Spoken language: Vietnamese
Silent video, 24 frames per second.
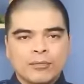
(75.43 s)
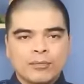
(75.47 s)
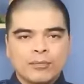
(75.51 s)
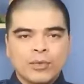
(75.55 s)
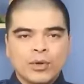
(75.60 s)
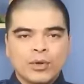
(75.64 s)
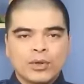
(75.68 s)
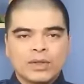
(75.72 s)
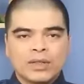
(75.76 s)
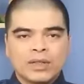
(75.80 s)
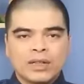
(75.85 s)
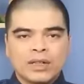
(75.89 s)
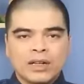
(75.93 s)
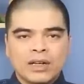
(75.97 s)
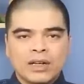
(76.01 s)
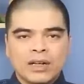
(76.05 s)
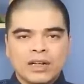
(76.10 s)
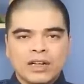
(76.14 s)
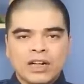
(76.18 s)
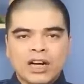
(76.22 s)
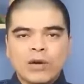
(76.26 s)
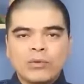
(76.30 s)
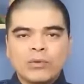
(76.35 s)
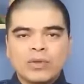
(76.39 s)
Một,
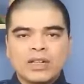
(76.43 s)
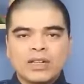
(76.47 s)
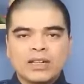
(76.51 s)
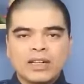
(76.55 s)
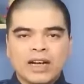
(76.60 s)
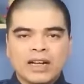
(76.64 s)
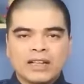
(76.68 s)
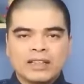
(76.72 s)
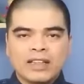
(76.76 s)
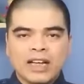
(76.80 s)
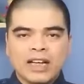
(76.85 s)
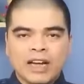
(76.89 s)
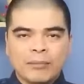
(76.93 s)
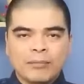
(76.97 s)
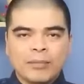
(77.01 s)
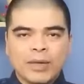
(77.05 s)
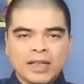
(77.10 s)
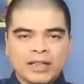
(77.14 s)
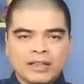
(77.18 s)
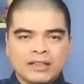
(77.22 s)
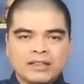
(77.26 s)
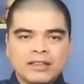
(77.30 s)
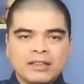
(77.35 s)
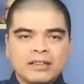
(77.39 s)
không được để thảm
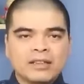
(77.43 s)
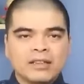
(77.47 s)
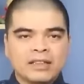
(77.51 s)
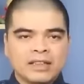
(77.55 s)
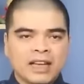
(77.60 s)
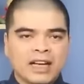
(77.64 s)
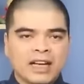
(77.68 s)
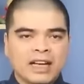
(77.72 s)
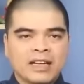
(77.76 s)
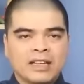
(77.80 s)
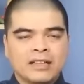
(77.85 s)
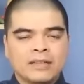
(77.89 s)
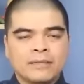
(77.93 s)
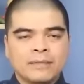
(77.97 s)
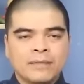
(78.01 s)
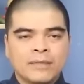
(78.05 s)
bẩn trước cửa nhà.